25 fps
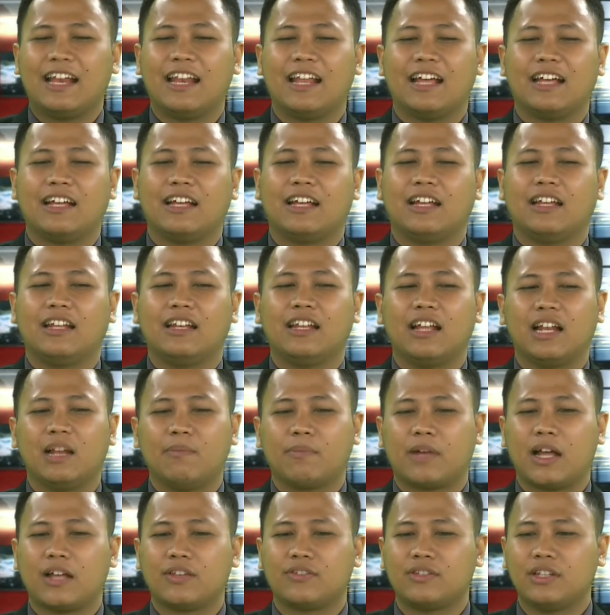Nah,
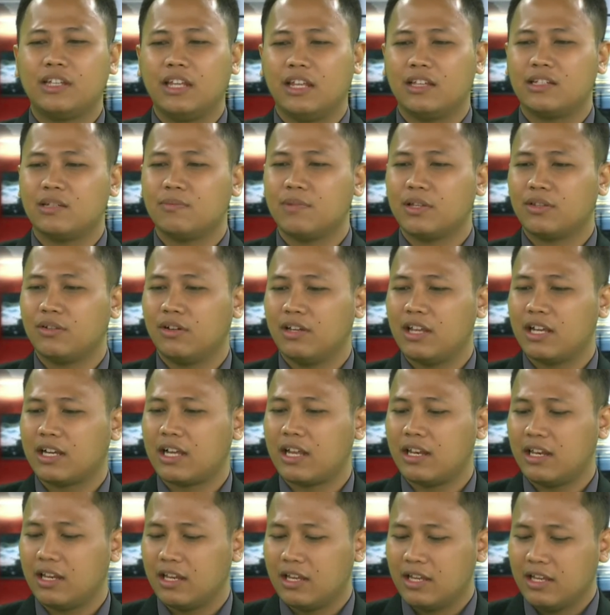dalam kasus ini
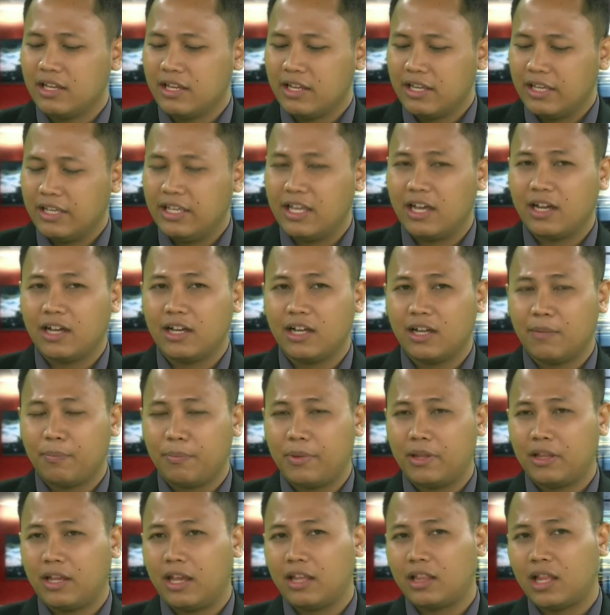sebetulnya kan yang
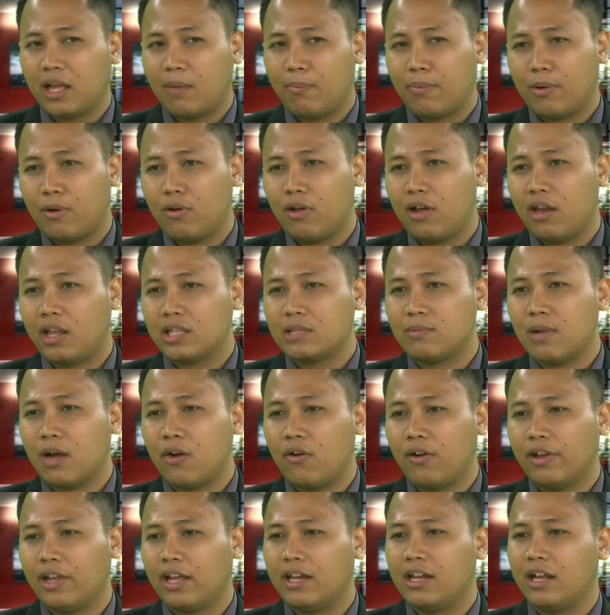kita perlu garis
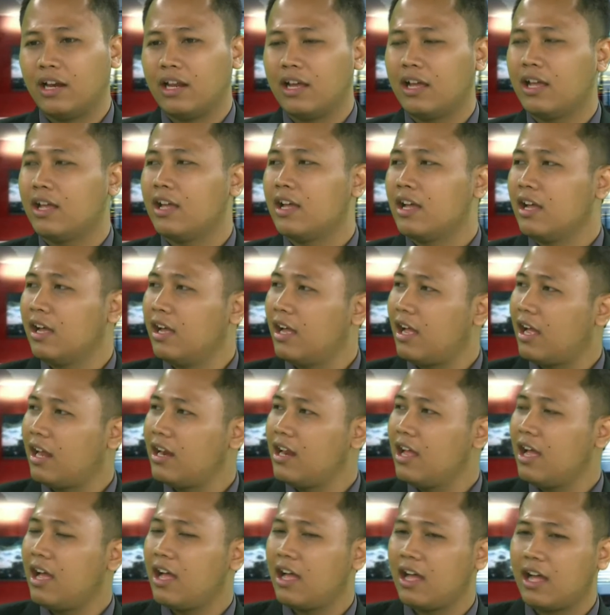bawahi adalah
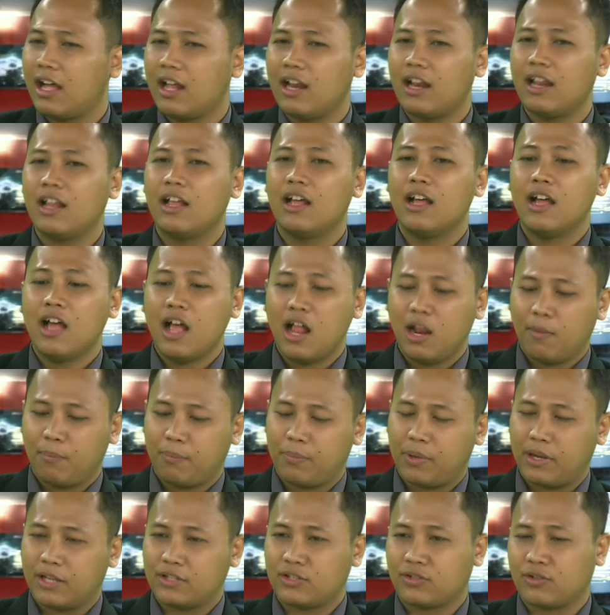ada hal
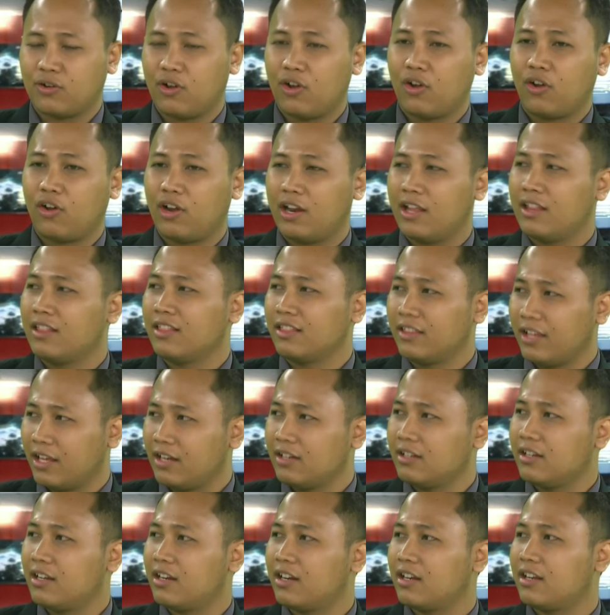persekongkolan
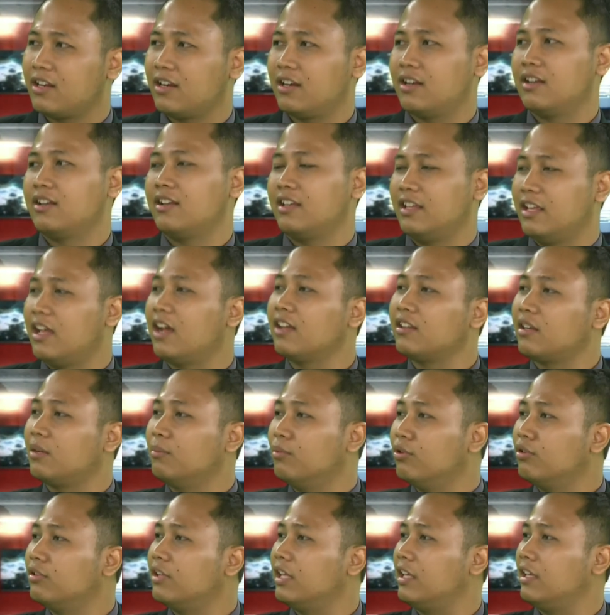tender yang
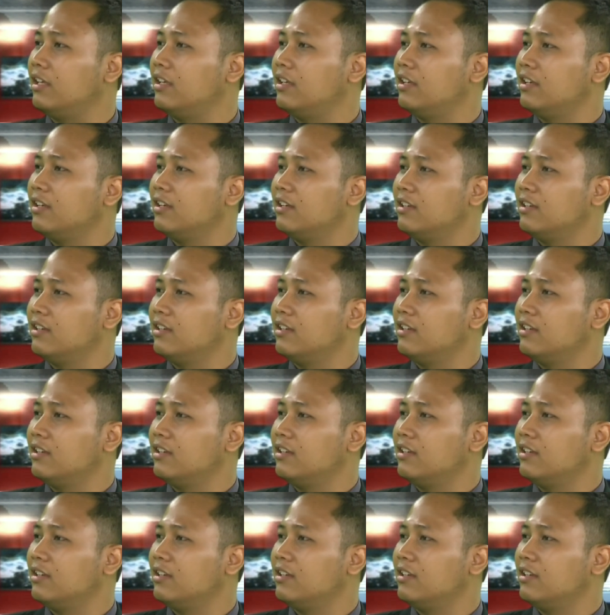terbukti.